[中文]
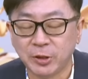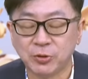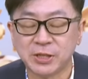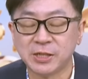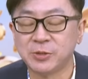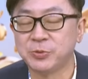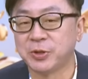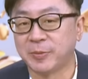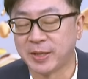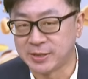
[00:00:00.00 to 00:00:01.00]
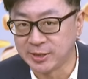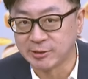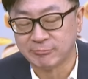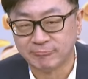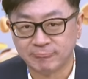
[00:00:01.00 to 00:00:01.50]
有钱是不是就要买进？